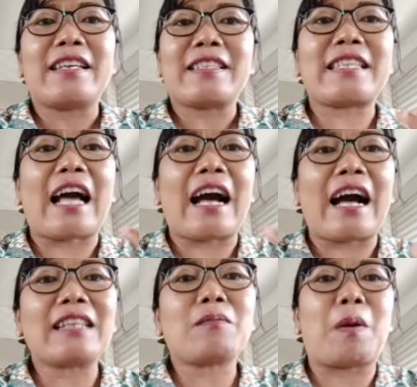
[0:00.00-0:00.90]

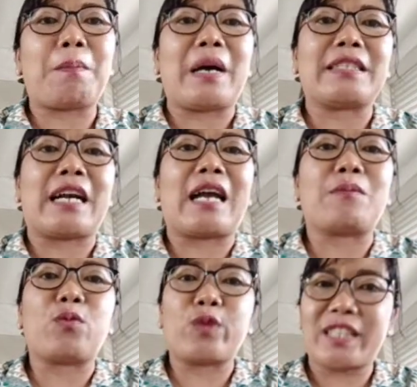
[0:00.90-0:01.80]
saat
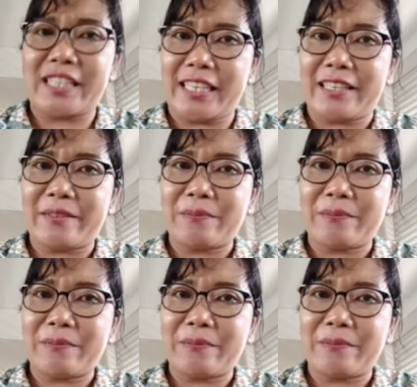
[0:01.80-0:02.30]
membacakan puisi.